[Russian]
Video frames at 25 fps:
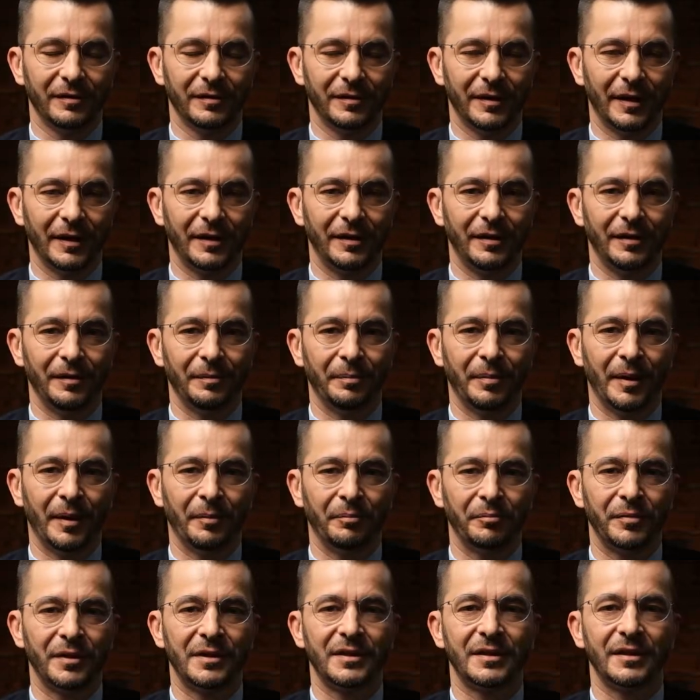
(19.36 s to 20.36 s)
такие
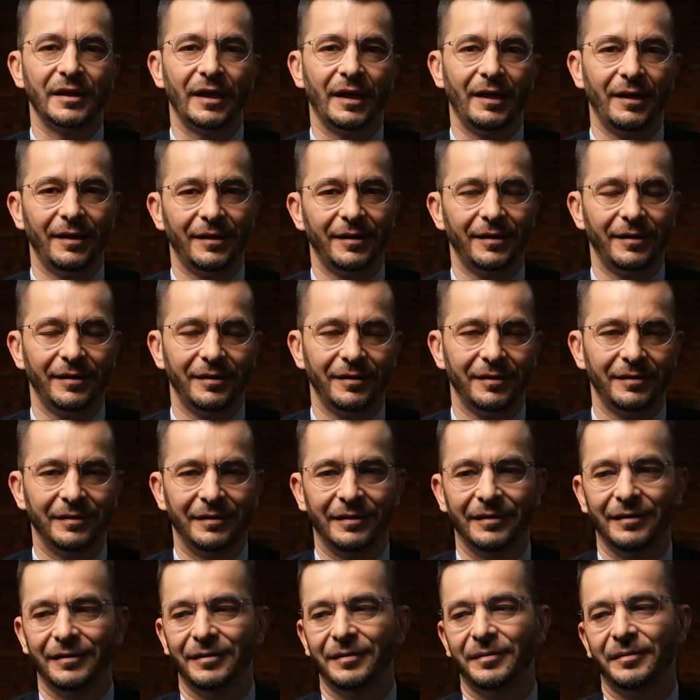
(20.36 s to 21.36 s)
прям
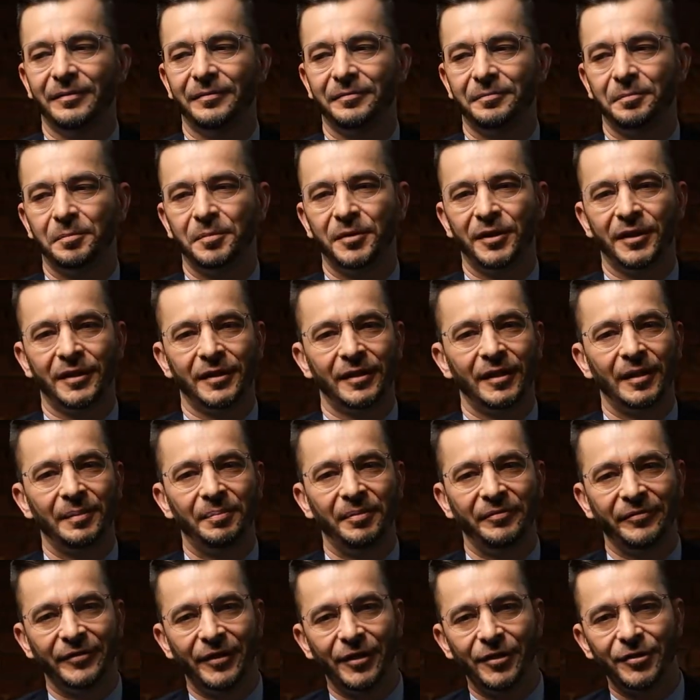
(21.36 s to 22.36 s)
бестселлеры,
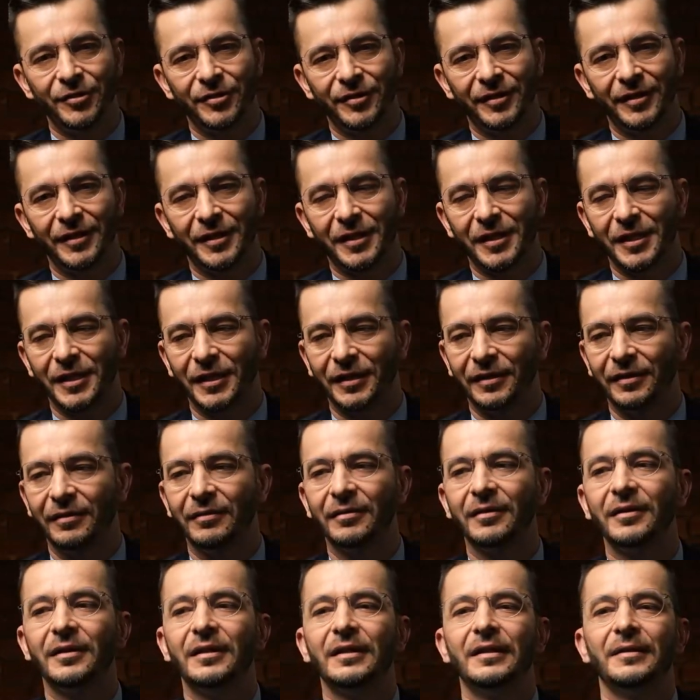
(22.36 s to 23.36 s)
психотерапевтические
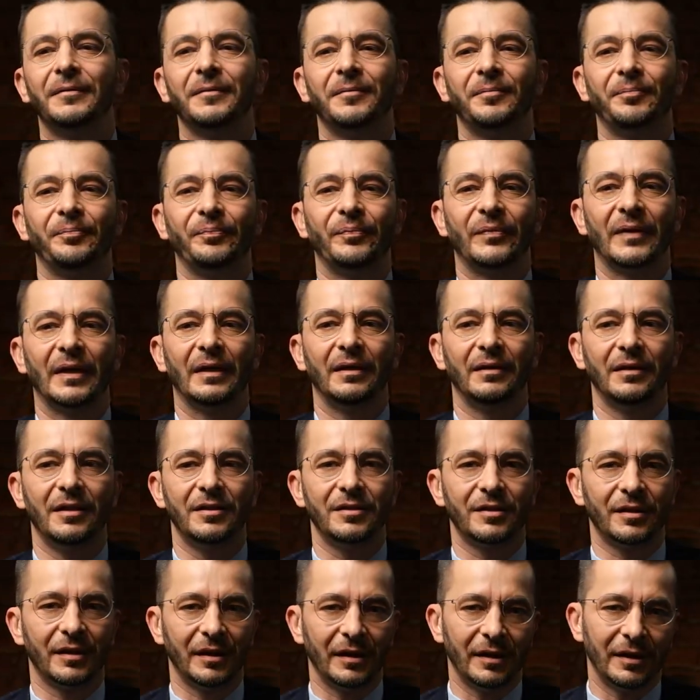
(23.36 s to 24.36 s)
книги,
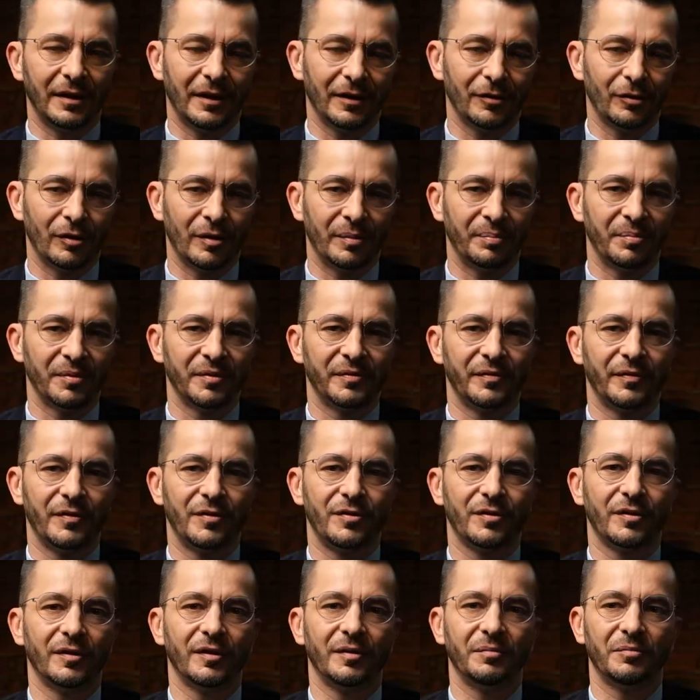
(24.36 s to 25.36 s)
есть книги, которые
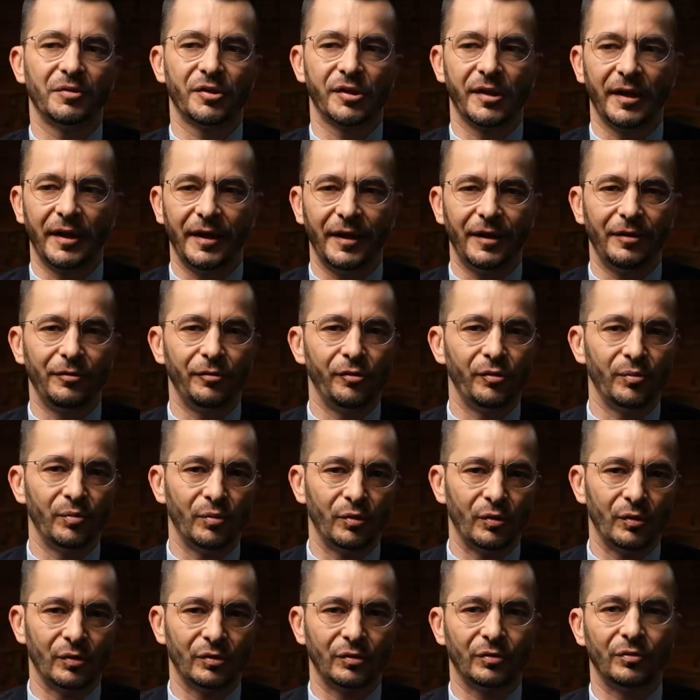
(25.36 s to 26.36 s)
посвящены мышлению,
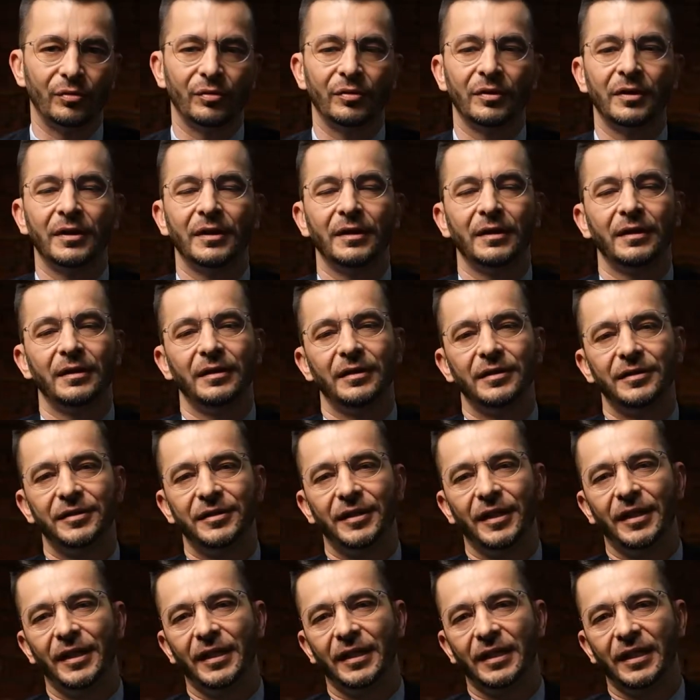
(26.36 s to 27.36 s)
мозгу из
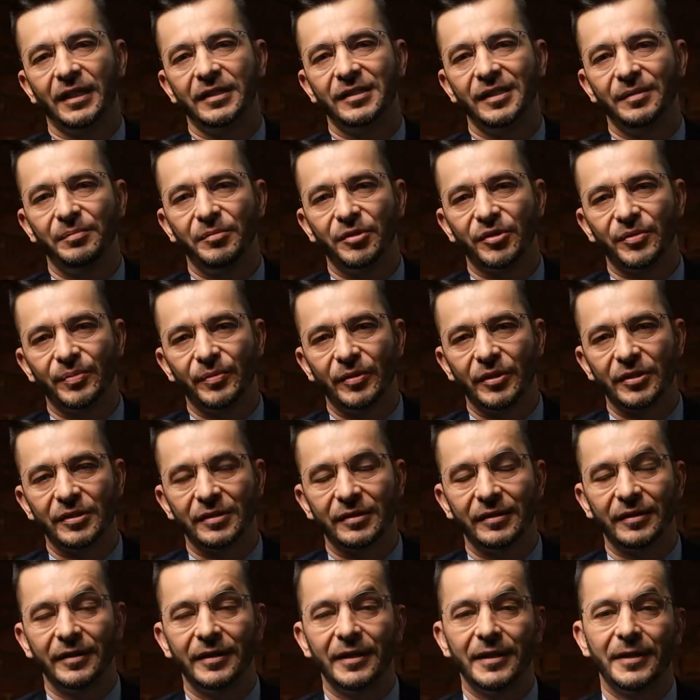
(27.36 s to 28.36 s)
серии Академии
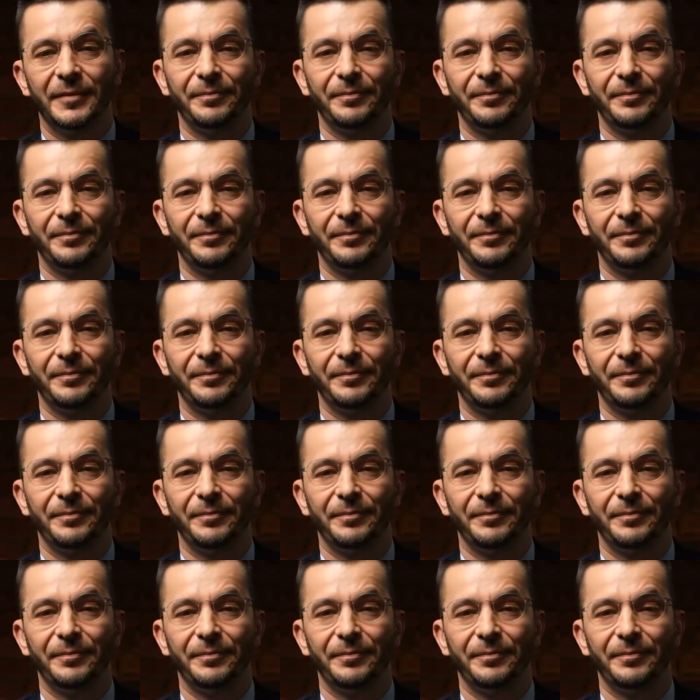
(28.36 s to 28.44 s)
смысла.